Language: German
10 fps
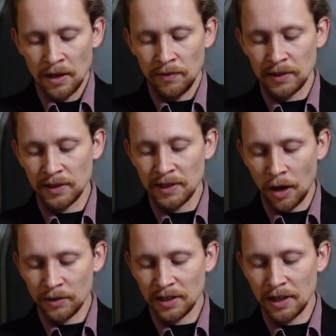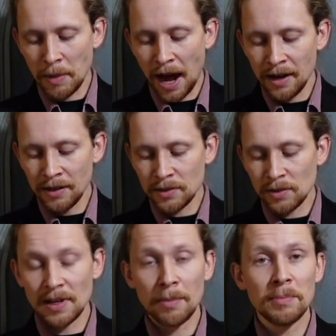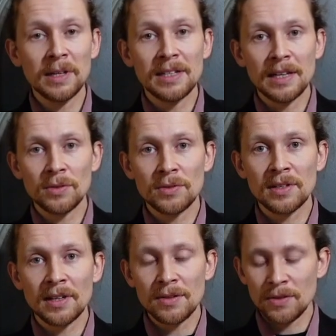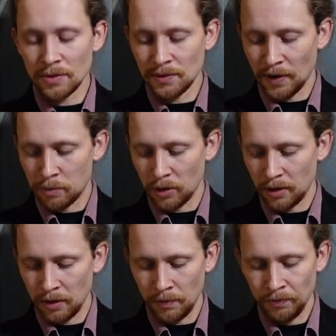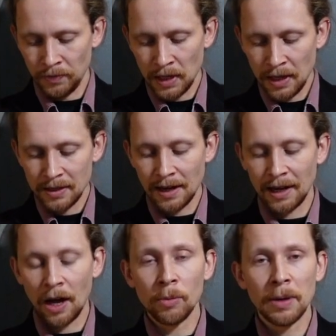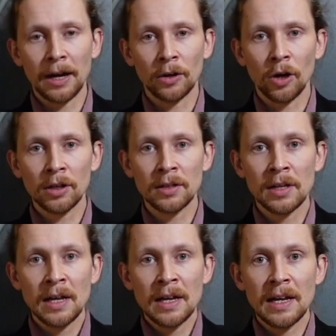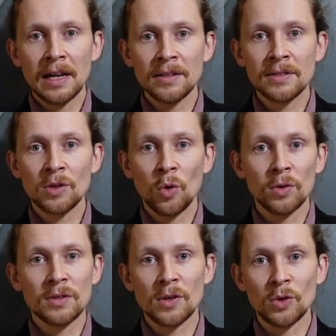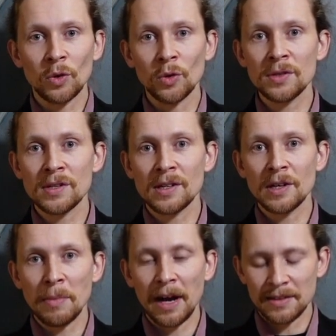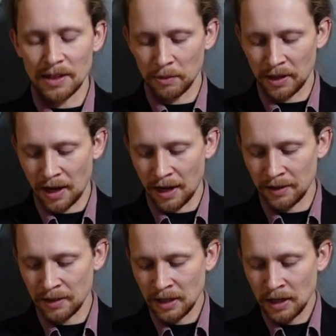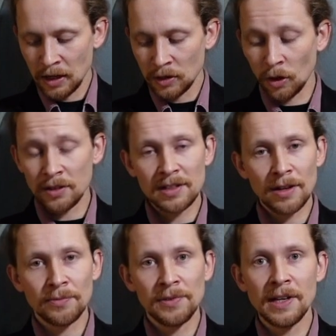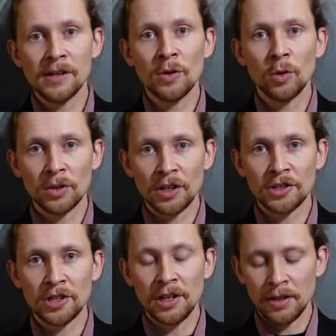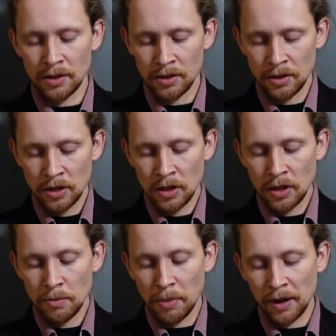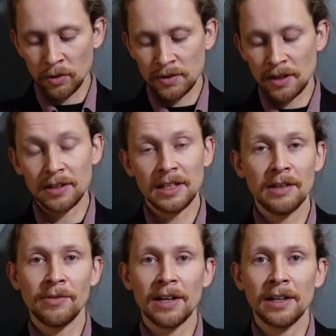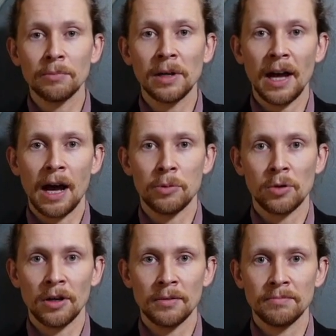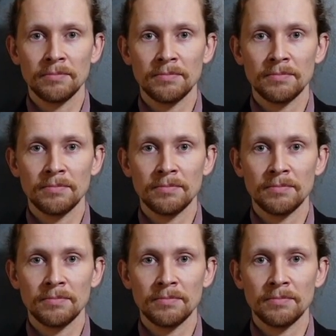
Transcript: Wir sind außerdem alle zusammen mit Jesus Christus verbunden. Der Glaube an Gott ist unsere große Gemeinsamkeit, trotz der vielen Unterschiede bei unseren jeweiligen Begabungen.